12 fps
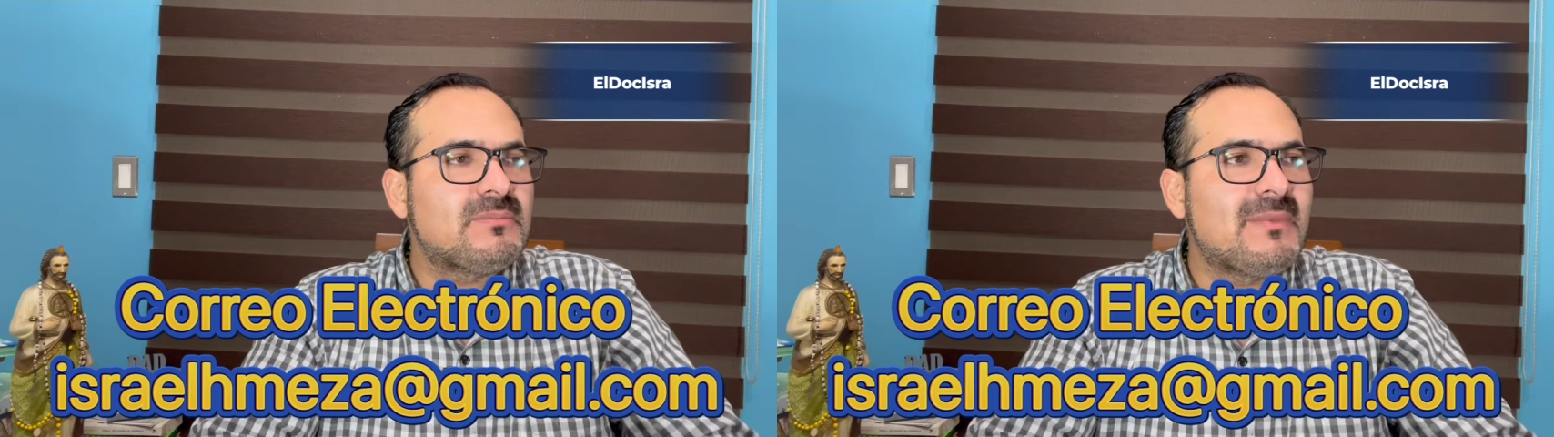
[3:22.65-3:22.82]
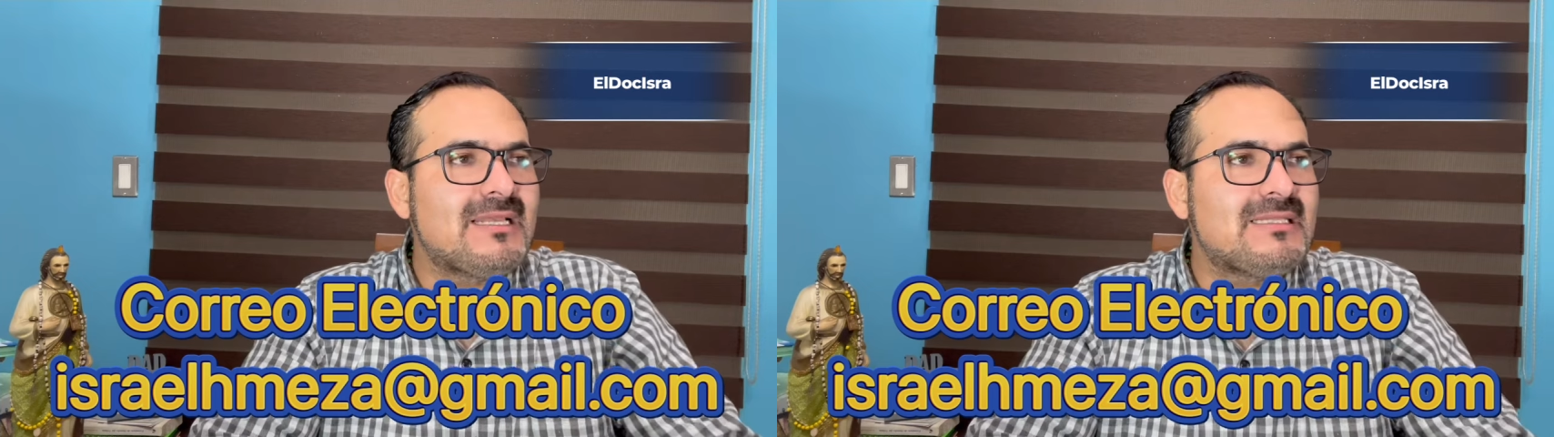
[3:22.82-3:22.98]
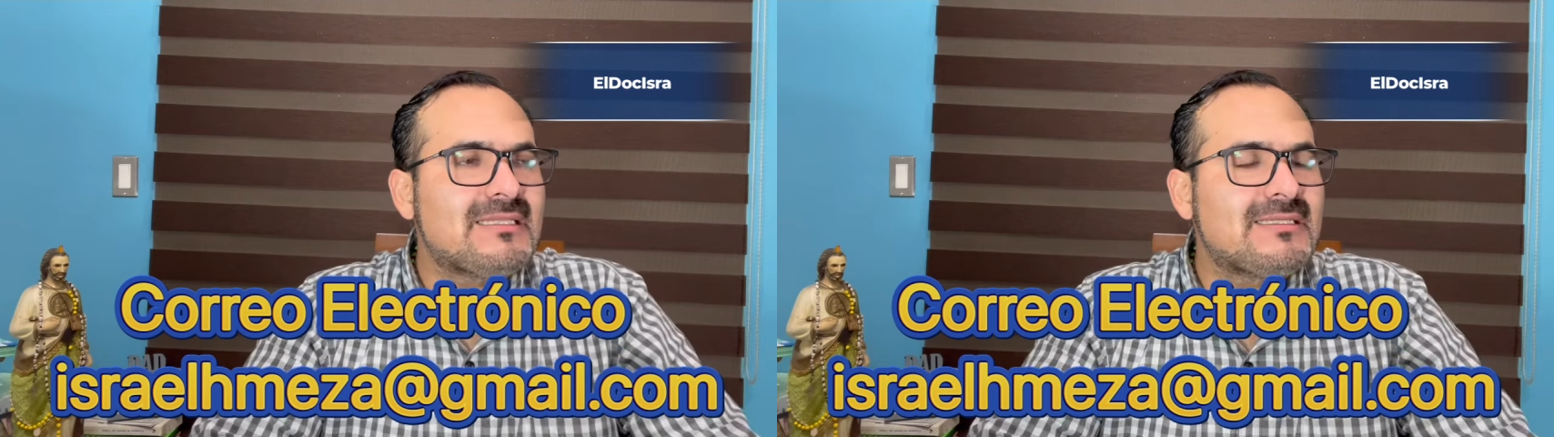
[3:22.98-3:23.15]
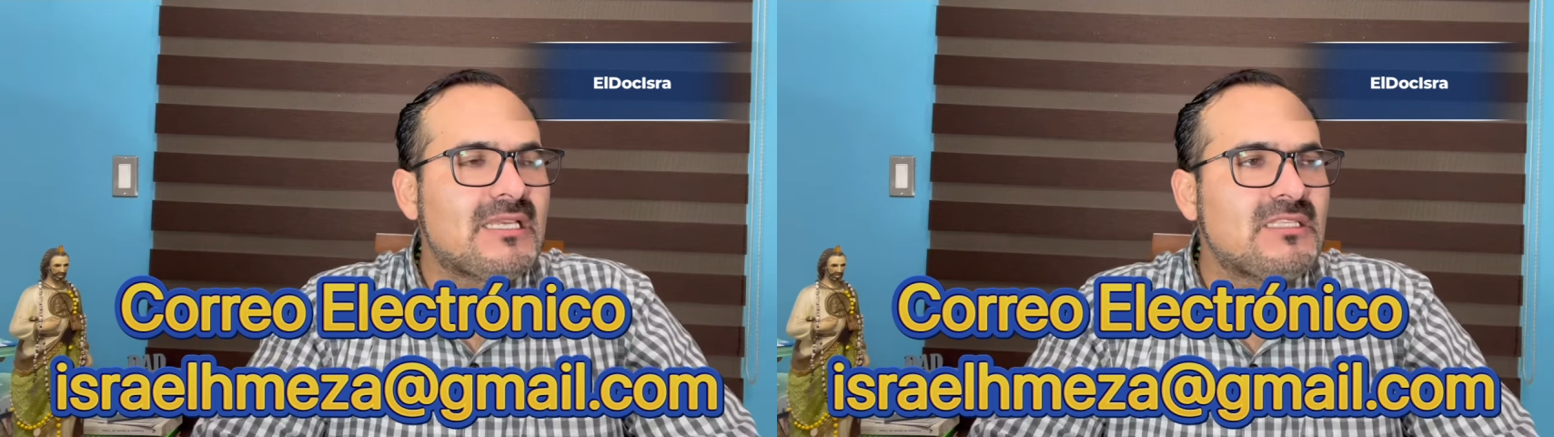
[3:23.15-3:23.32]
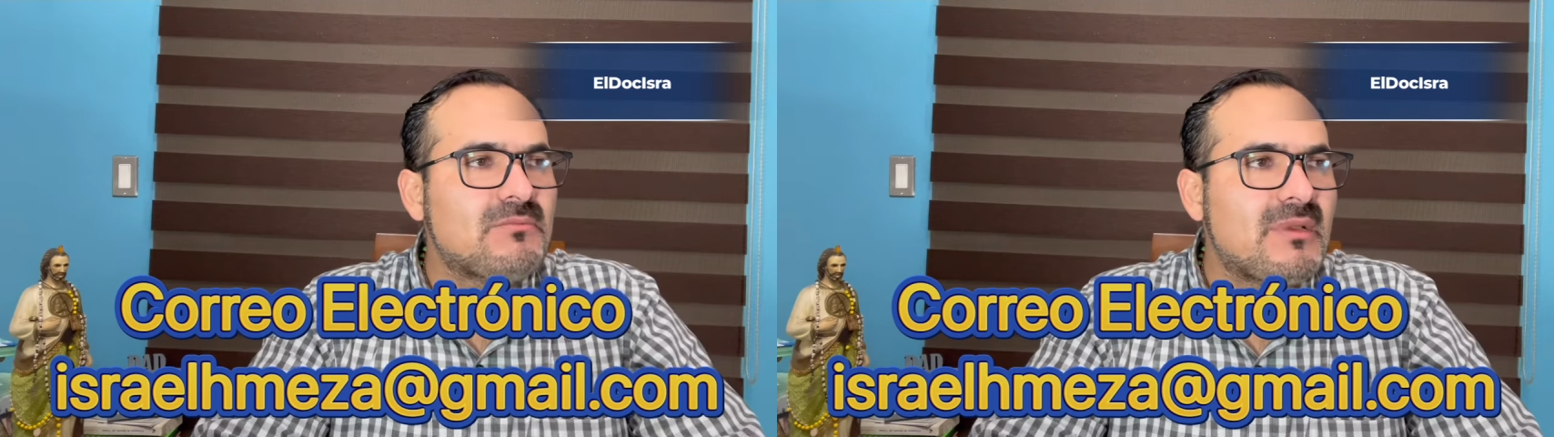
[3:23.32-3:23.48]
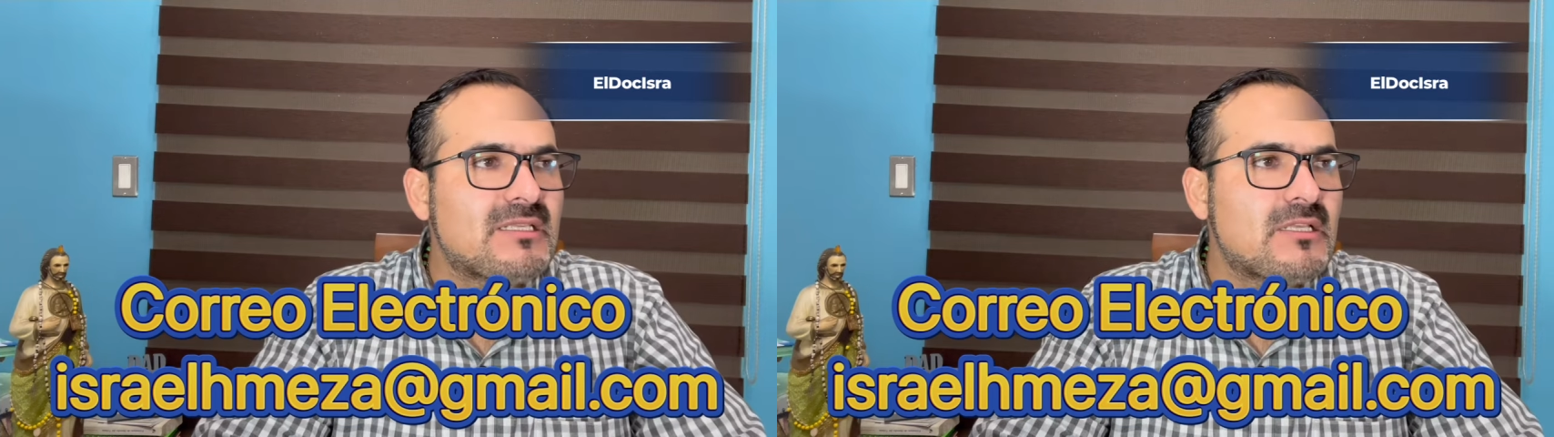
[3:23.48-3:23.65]
más de seis
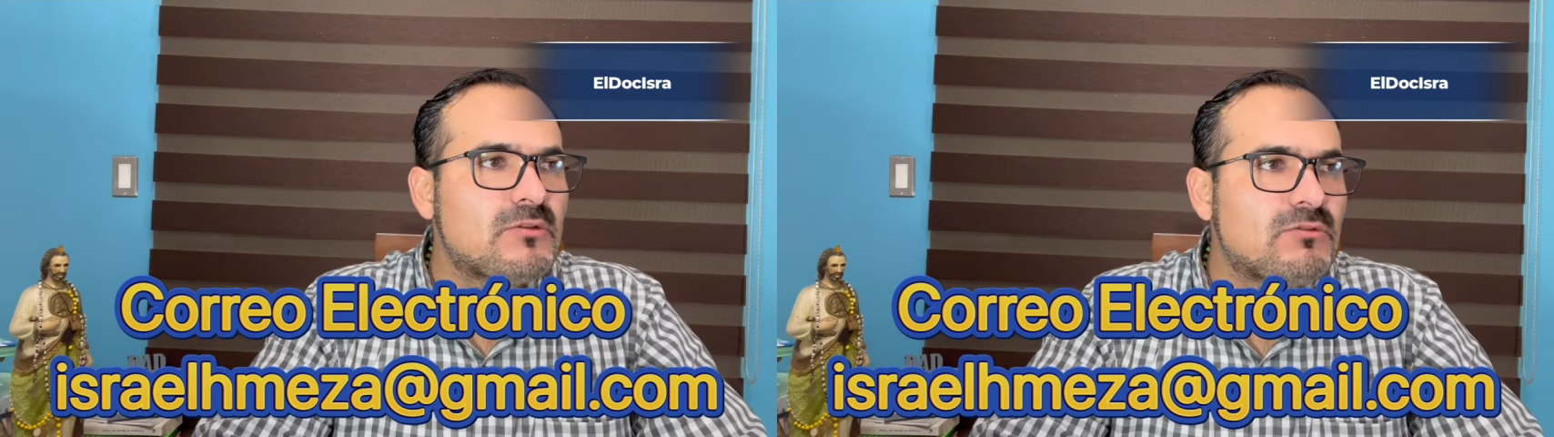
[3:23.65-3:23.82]
meses,